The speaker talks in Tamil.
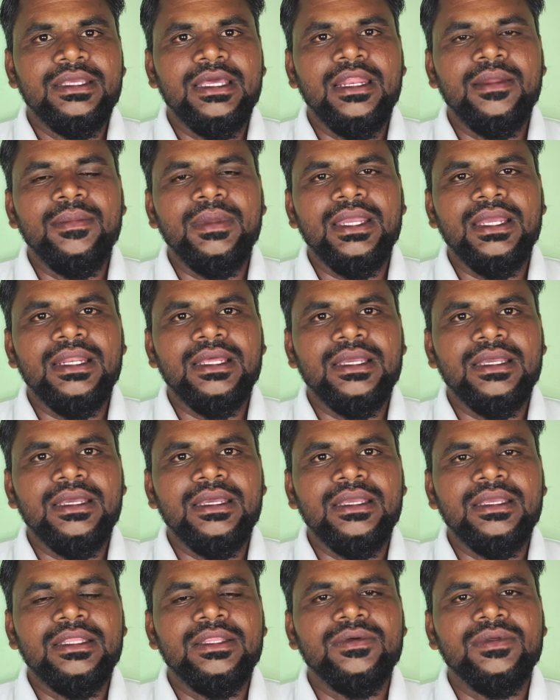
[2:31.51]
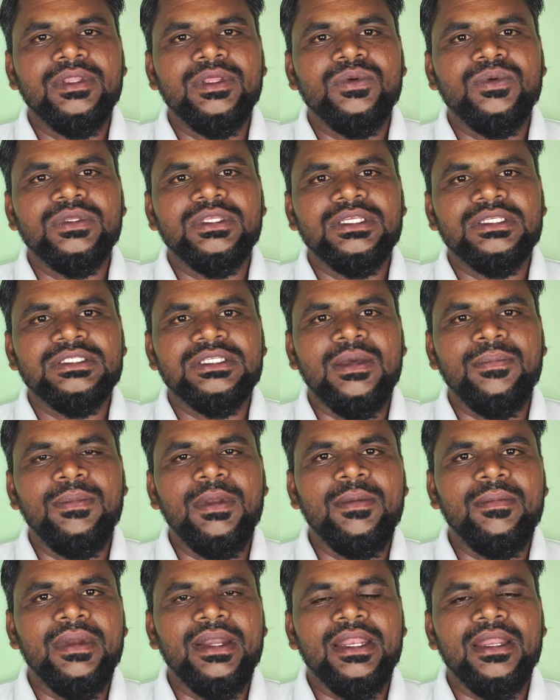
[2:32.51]
எருமைகளுக்கு இது வந்து கொஞ்சம்
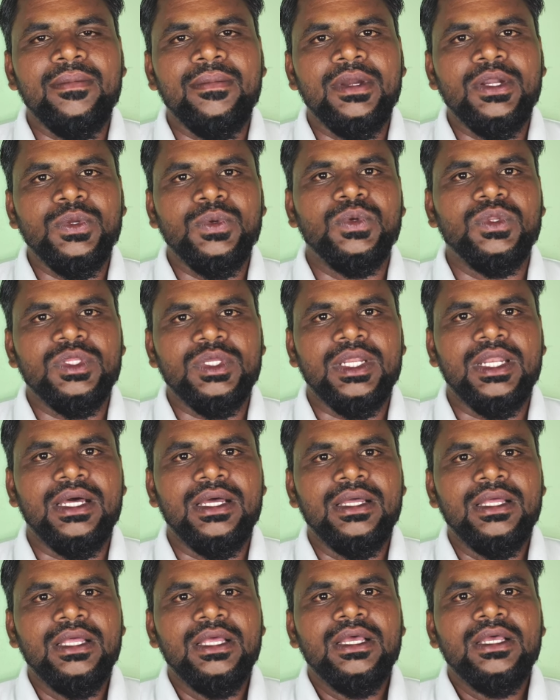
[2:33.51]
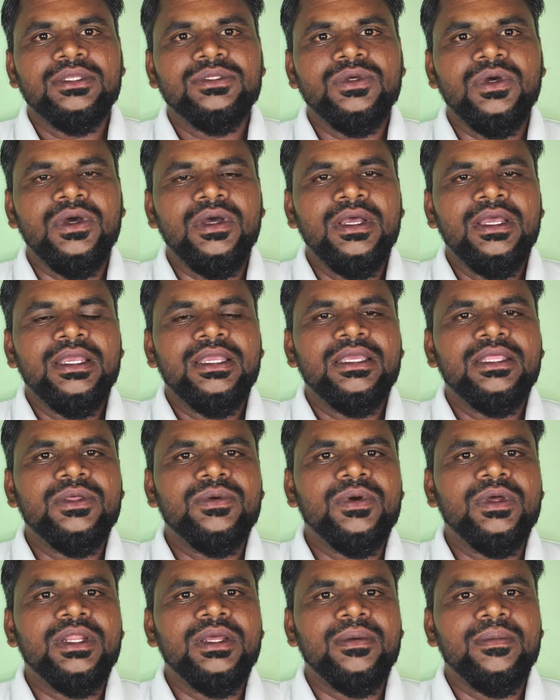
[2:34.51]
சப்ளிமெண்ட்ரியாக மட்டும் கொடுத்துக்கலாம் ஸோ இது
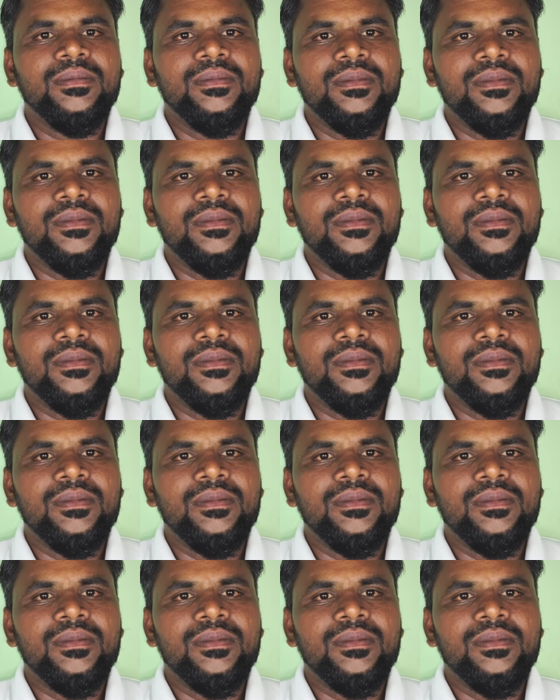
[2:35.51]
ஒரு